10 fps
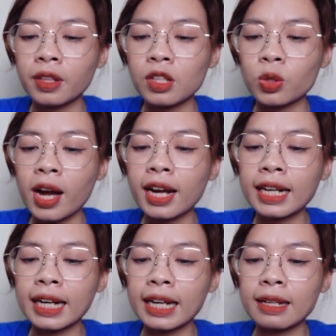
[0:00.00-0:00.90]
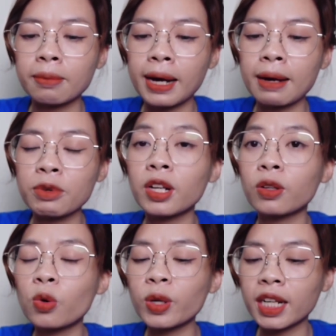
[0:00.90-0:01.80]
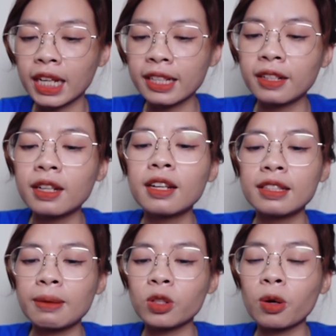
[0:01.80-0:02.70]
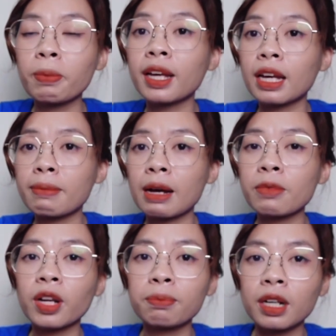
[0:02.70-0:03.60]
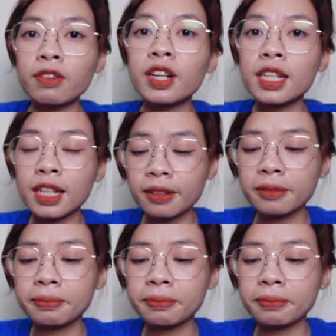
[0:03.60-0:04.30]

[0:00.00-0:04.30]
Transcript: xóa cái mã bưu điện cũ đi này, nhập cho mình cái mã bưu điện mới vào đây nhé.